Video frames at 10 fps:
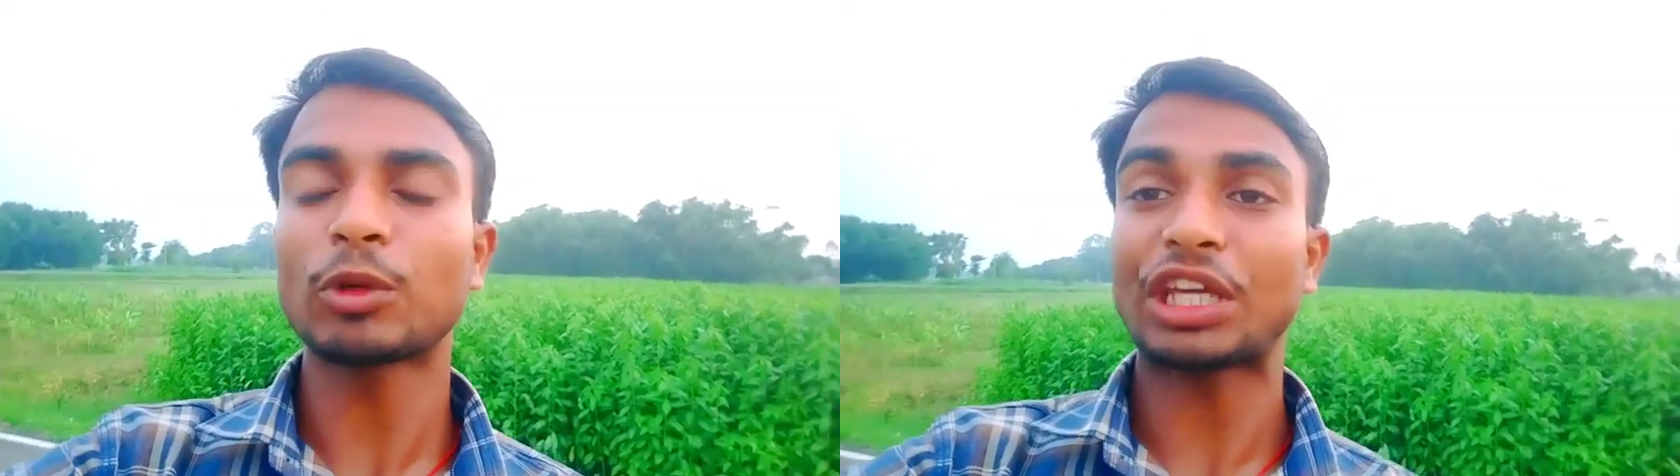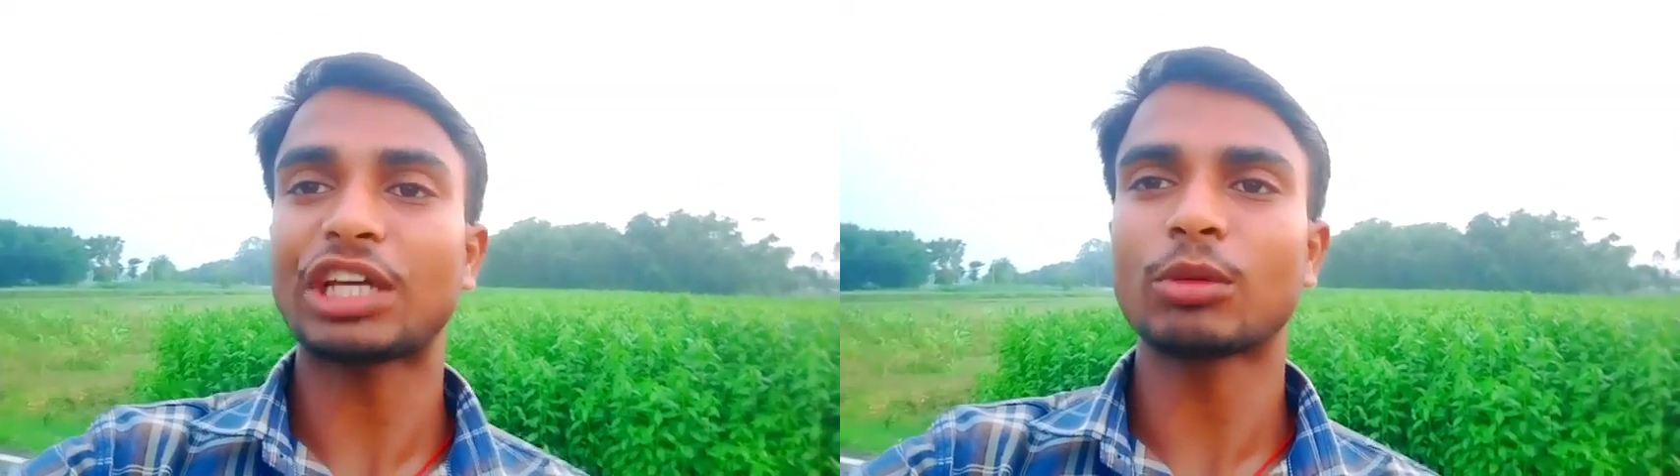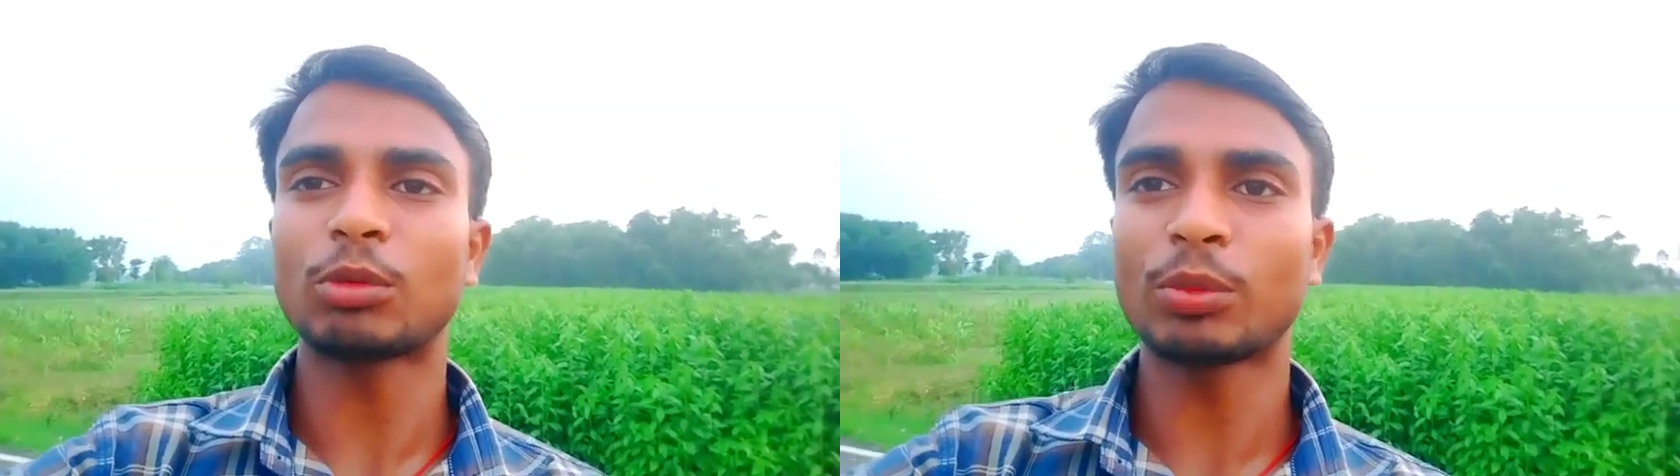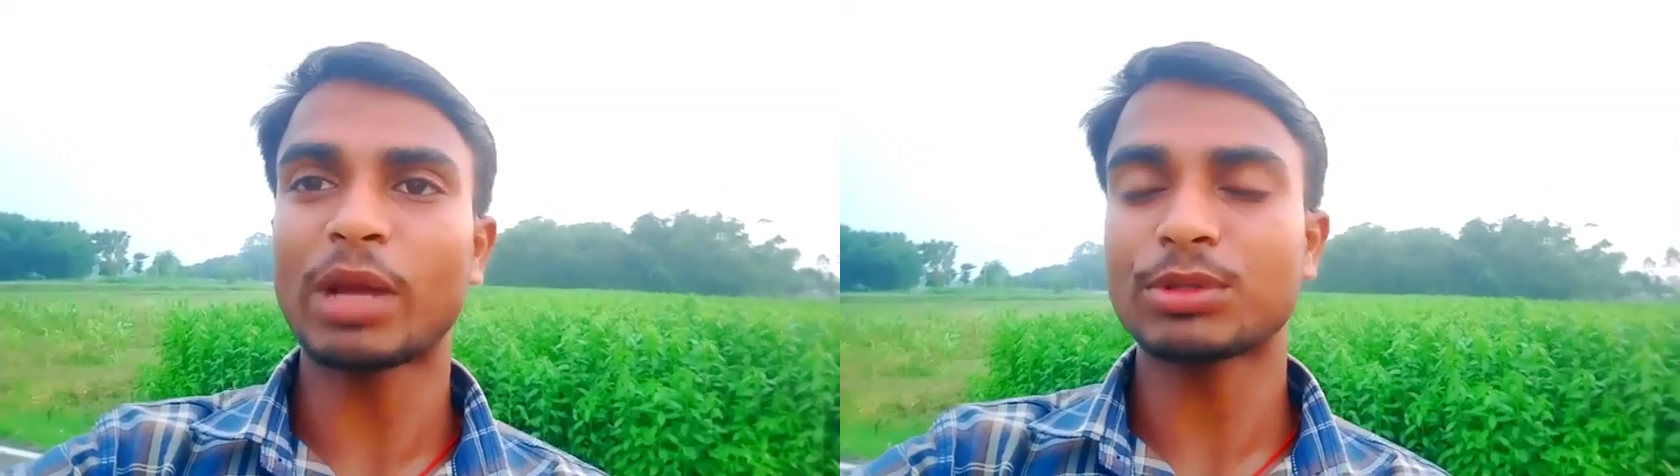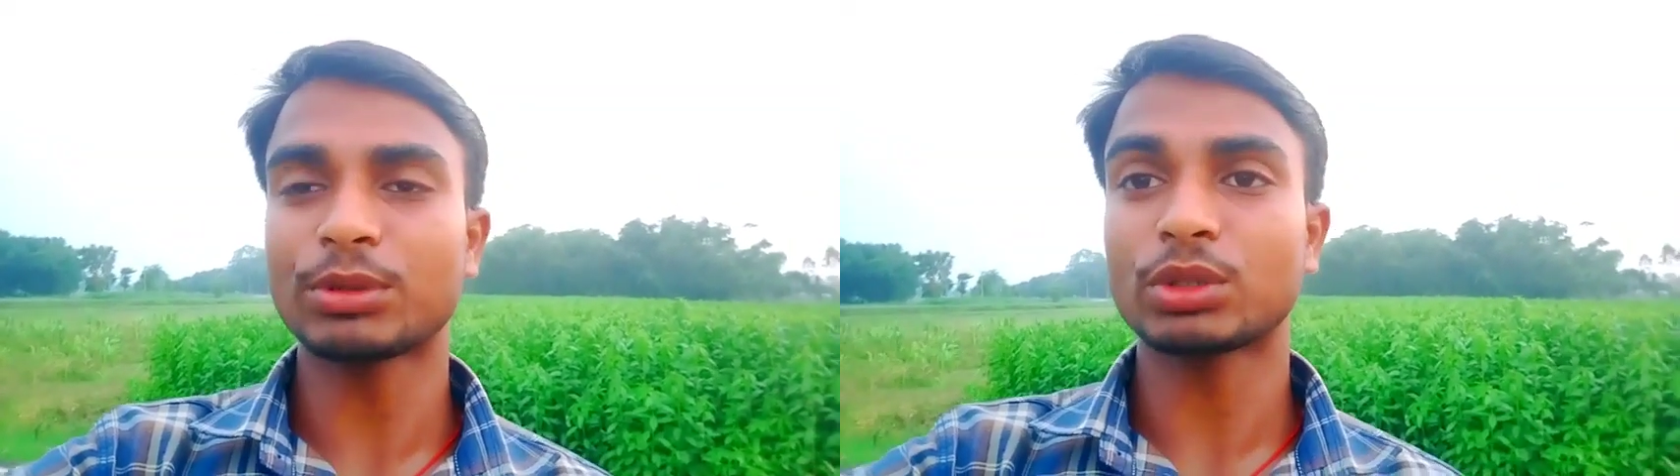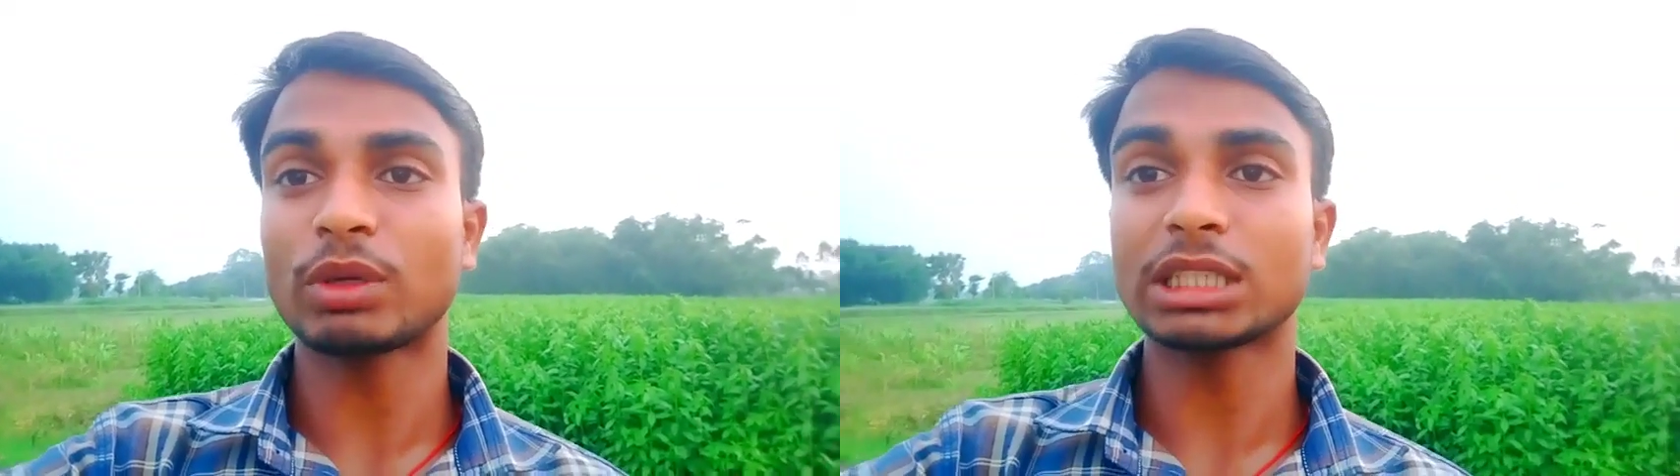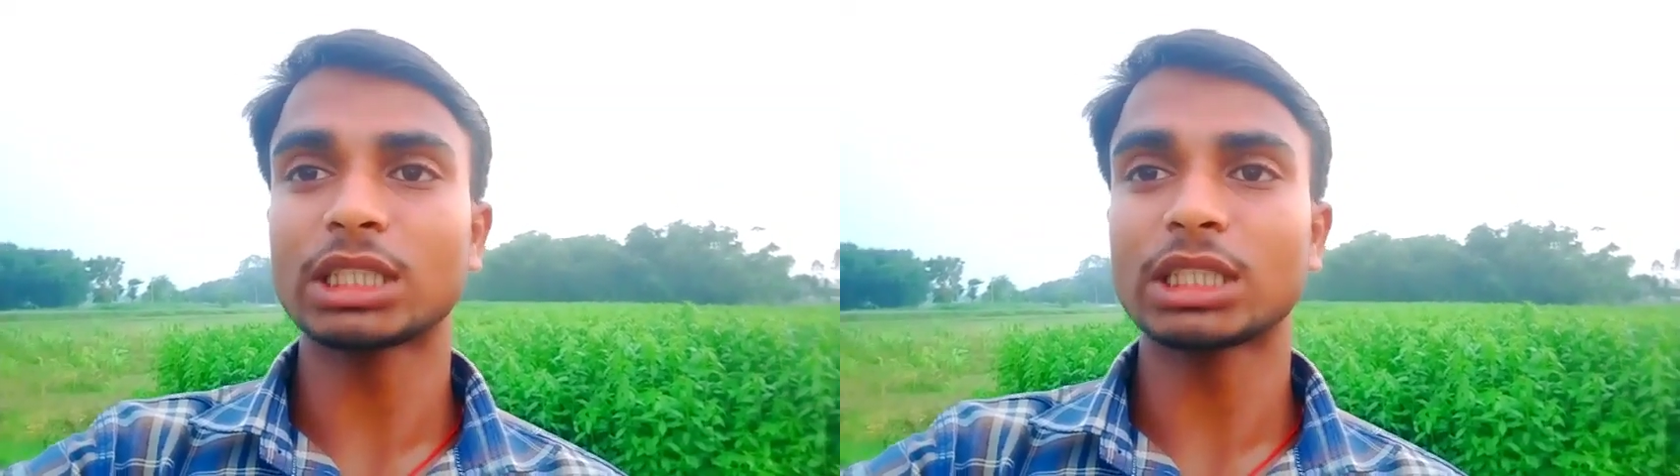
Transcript: एक और ब्लॉग में आप सबका स्वागत है